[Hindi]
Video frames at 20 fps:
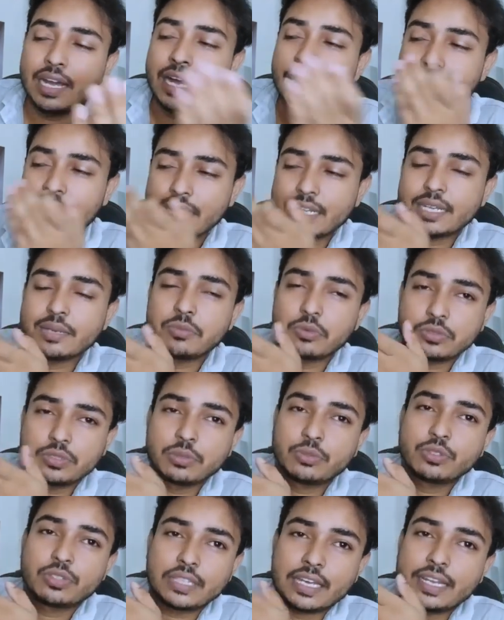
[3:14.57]
हाँ कबो
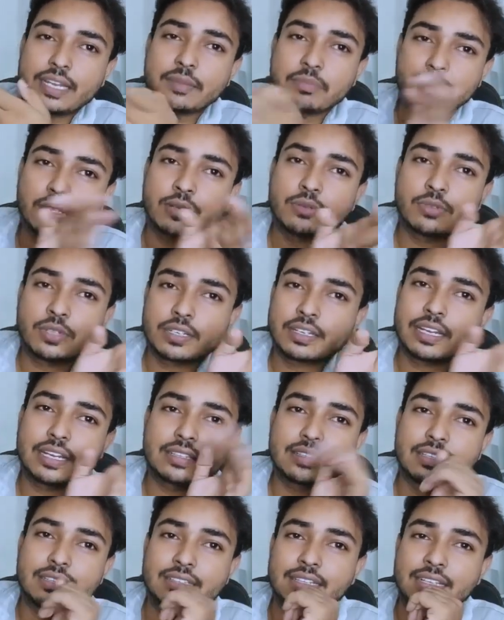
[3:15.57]
वो तारीफ इधर उधर
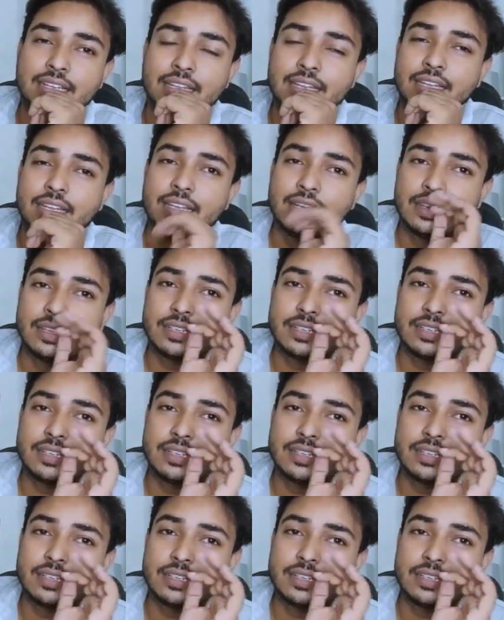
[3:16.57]
कर देते हैं